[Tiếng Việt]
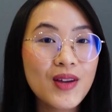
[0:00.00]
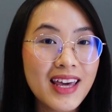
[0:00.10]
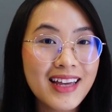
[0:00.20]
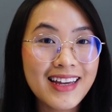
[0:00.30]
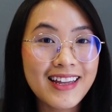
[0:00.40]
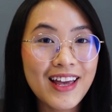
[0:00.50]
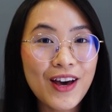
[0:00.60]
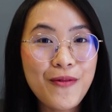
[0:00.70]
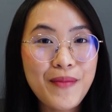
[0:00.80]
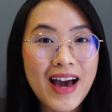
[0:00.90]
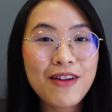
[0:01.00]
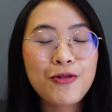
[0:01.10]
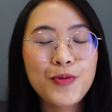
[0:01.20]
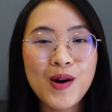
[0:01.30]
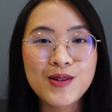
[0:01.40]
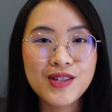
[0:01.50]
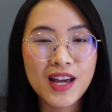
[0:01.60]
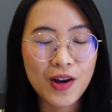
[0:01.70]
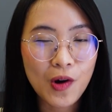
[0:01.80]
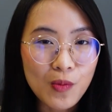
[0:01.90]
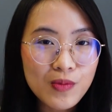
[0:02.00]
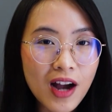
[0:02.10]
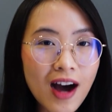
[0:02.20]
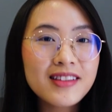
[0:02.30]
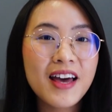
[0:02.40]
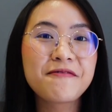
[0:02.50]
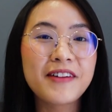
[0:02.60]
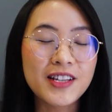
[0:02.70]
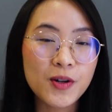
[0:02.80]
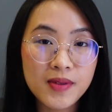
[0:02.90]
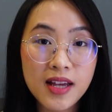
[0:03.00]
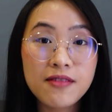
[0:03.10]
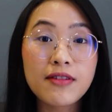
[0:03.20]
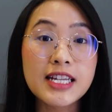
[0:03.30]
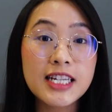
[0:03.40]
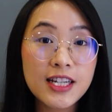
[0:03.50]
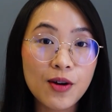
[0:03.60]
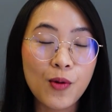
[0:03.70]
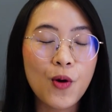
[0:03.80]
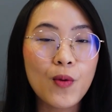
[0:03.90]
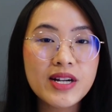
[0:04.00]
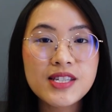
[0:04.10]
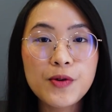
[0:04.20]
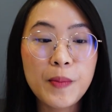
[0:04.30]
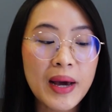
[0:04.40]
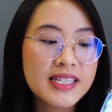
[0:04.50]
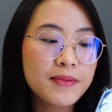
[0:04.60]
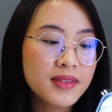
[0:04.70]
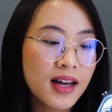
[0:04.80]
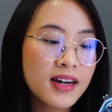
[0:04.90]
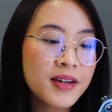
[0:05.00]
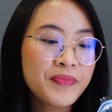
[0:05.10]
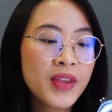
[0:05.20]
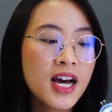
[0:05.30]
Tuy nhiên thì theo Mark Rumors thì cũng có thêm vài thông tin về chiếc đồng hồ Watch Series 7 sắp tới.